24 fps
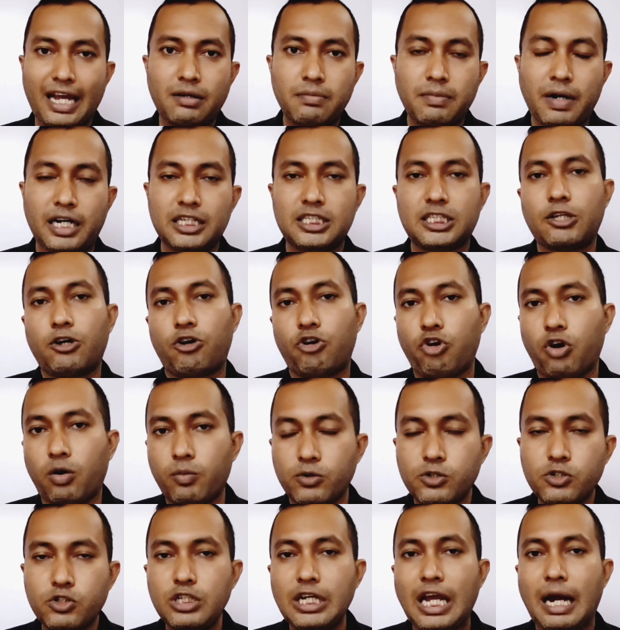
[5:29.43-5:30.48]
এক মাস তাহলে
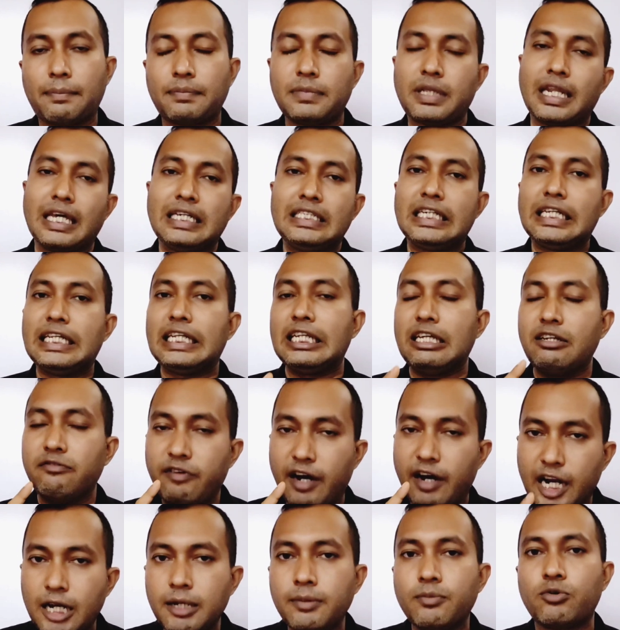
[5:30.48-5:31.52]
অবশ্যই আপনার এই যে
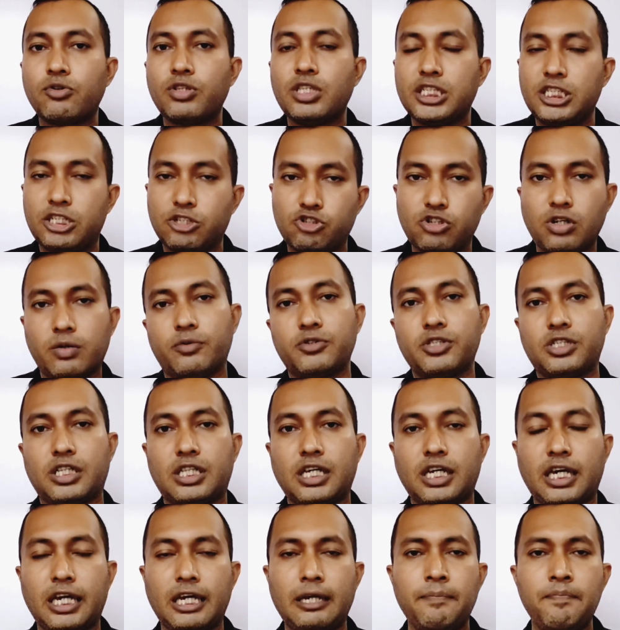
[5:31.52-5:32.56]
লিভারের মধ্যে যে সমস্যা
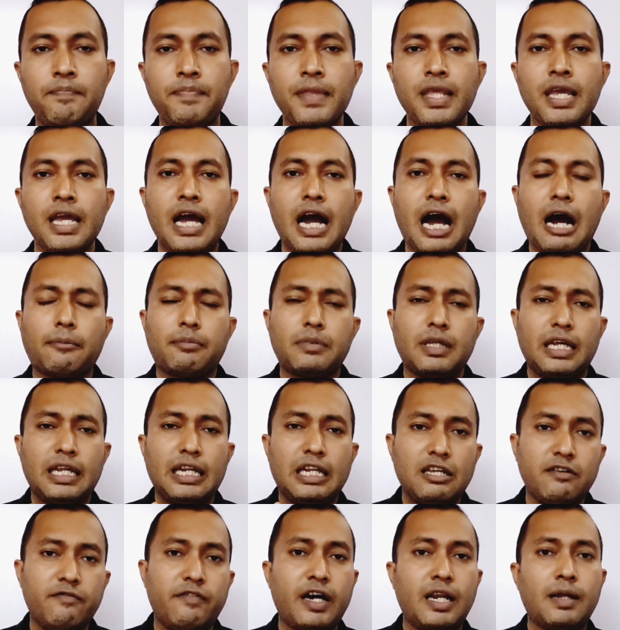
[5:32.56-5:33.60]
থাকে আপনার
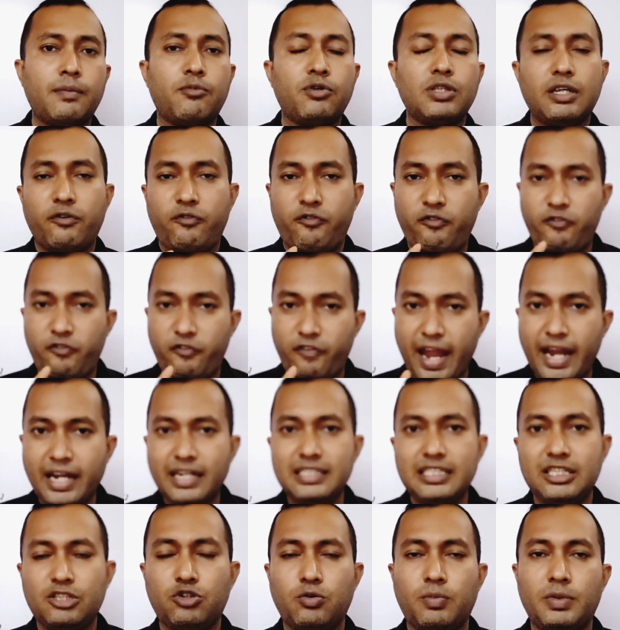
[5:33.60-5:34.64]
লিভারের মধ্যে ফ্যাট
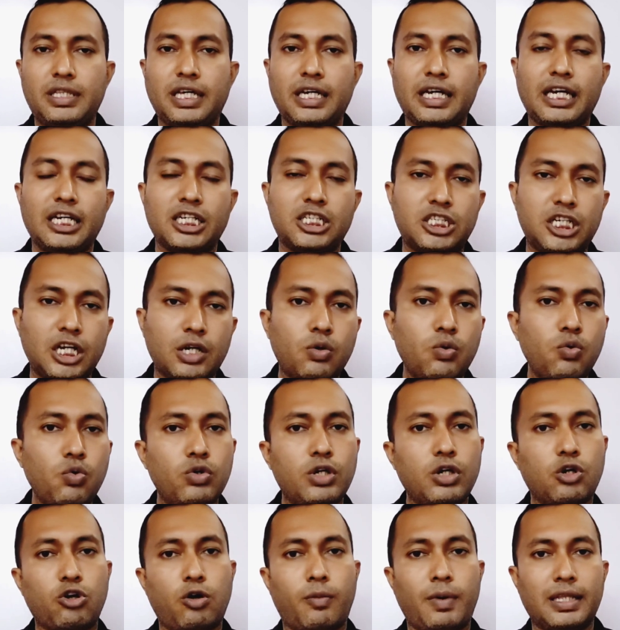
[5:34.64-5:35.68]
যে জমে থাকে
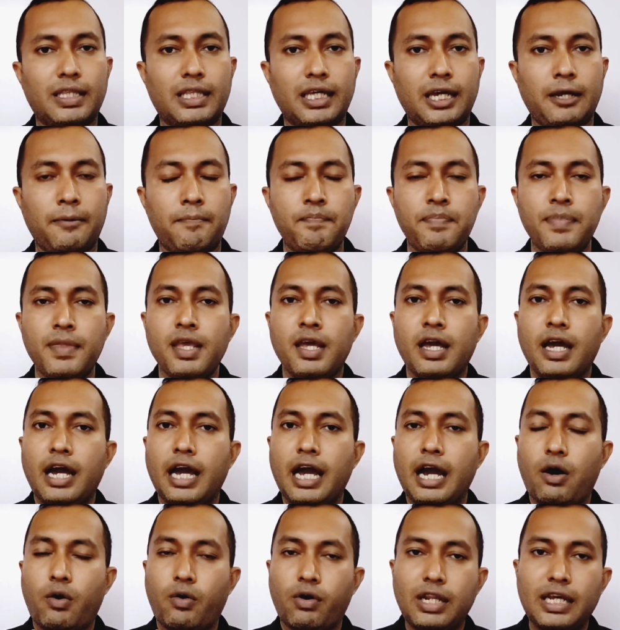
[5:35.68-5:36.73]
সেগুলোকে কমাতে
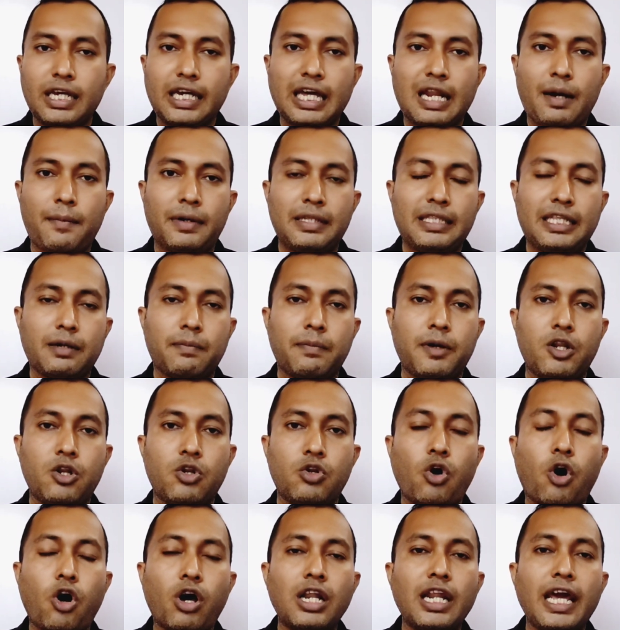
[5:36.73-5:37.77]
অনেকের আপনার দেখবেন
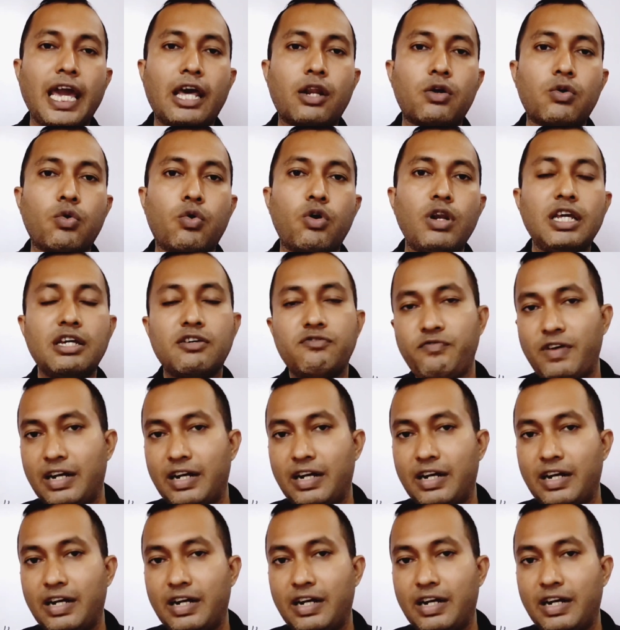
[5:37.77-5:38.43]
নন অ্যালকোহলিক